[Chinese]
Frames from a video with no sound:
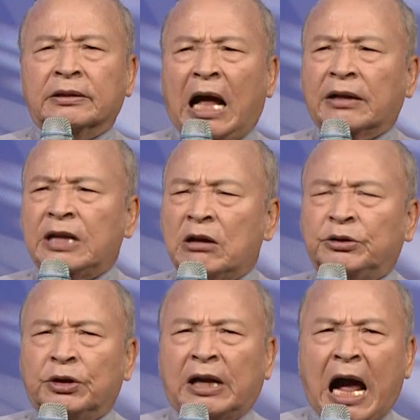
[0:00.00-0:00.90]
他要
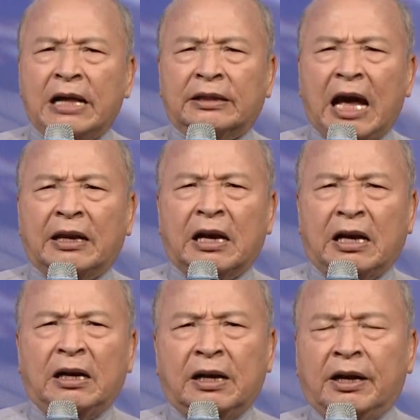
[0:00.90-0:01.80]
去看他的
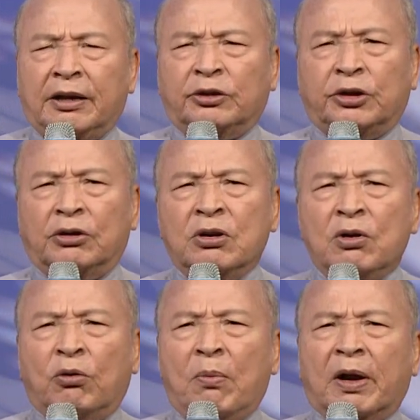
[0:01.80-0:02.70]
哥哥的时候，
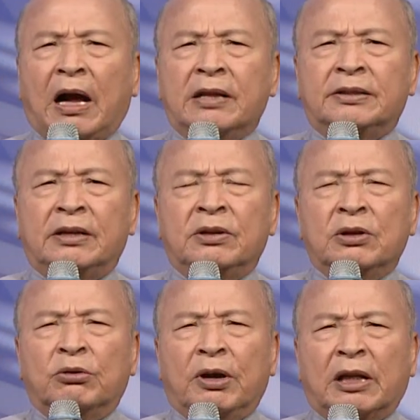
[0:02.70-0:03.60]
我们看见
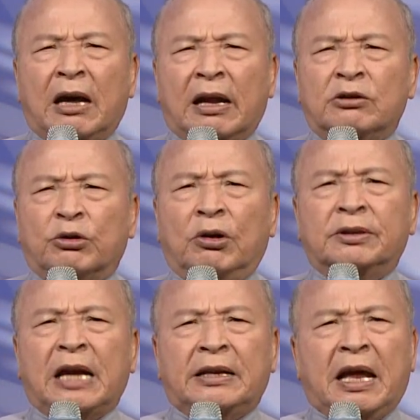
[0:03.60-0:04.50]
对他来说，
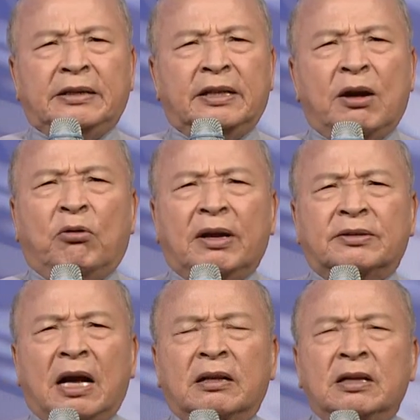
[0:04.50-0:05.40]
在那一天晚
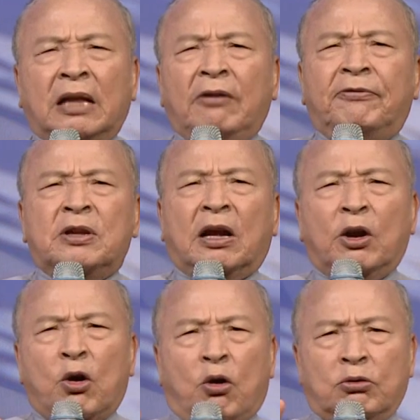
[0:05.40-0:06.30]
上，他非常
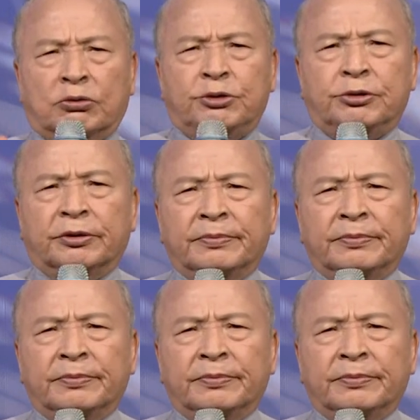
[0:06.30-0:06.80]
的恐惧。